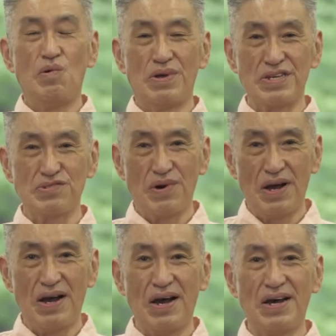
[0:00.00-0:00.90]
私
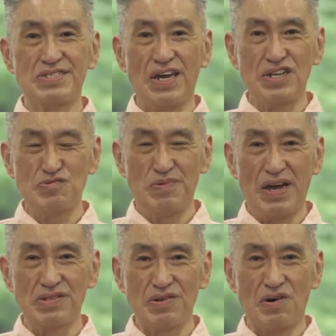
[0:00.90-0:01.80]
は
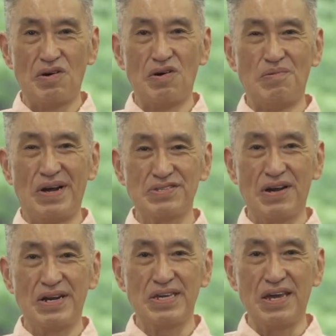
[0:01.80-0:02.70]
シェイクスピアと交
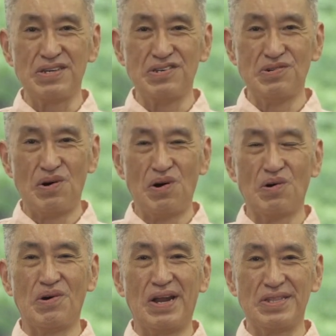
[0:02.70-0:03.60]
わり研究を
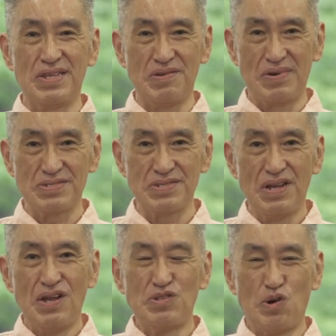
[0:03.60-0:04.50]
行っています
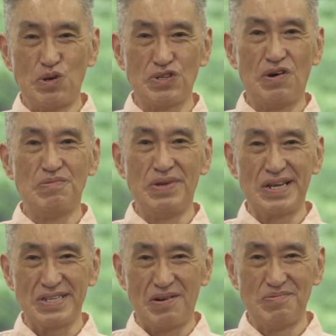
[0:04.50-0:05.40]
どうぞ
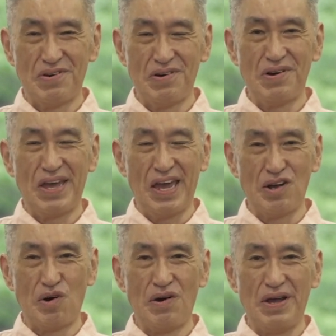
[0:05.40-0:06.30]
皆さんも英
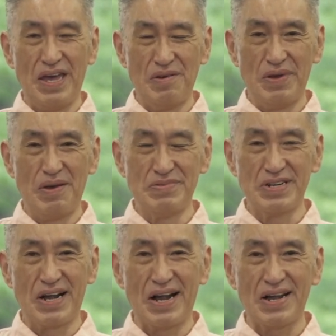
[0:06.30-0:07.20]
語英米文
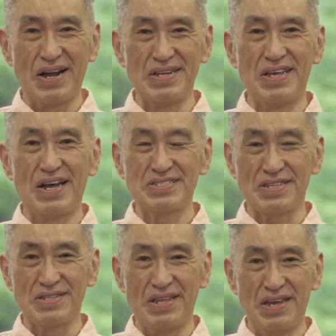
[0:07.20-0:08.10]
化学科にいらっ
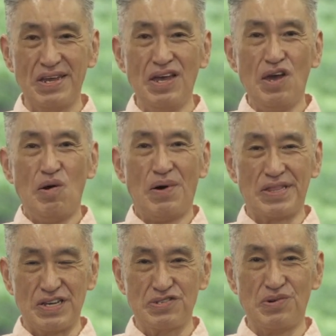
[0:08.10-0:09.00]
しゃって
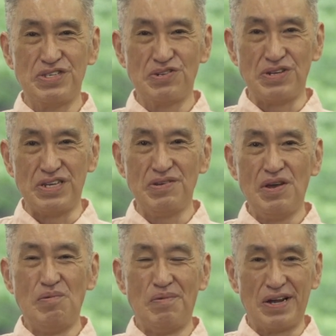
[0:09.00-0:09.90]
私と一緒に
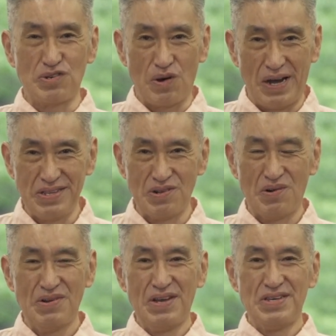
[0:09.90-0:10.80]
魔女狩りと
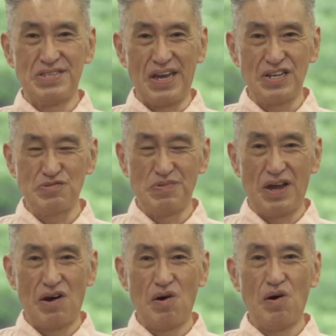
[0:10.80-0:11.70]

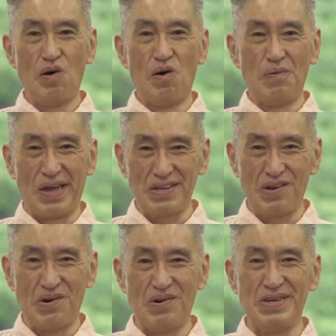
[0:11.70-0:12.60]
シェイクスピアをお勉
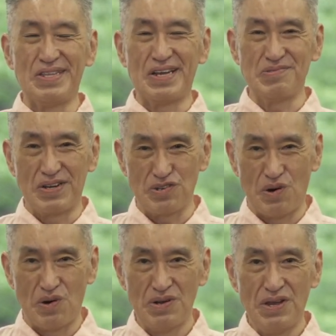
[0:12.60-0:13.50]
強いたしま
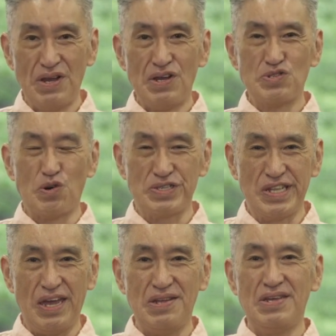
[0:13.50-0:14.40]
しょう。そし
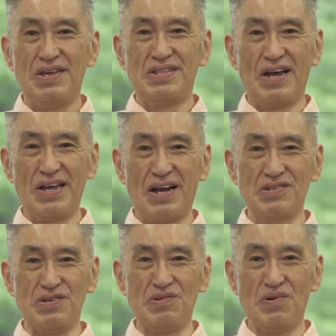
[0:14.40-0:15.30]
て大
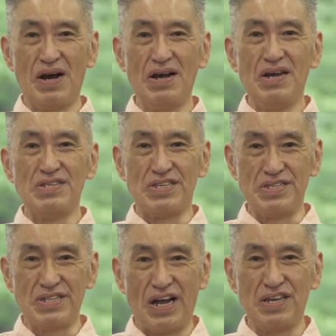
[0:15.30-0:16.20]
学院は
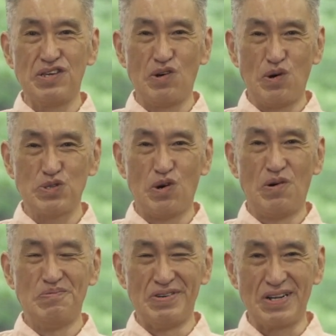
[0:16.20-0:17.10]
身体表
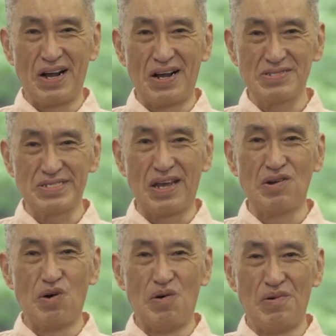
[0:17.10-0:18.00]
彰文化学専
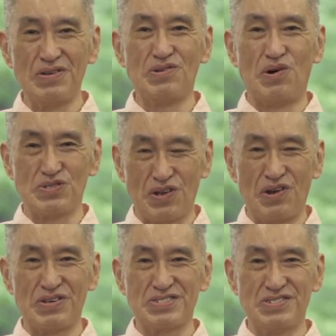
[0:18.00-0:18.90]
攻をどうぞ
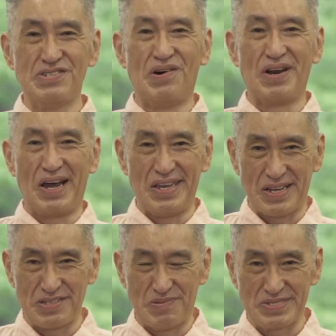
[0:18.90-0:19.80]
よろしくお願いい
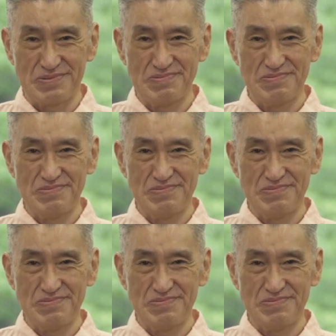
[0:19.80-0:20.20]
たします